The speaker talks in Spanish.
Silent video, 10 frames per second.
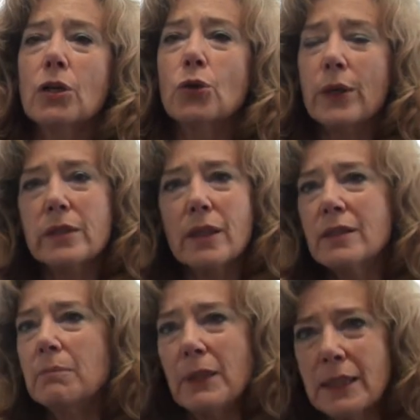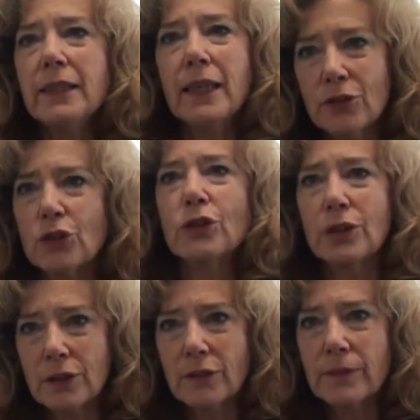nuestras
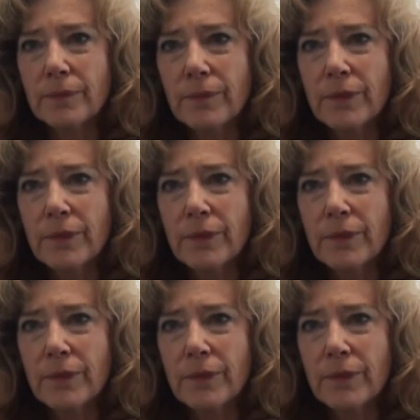investigaciones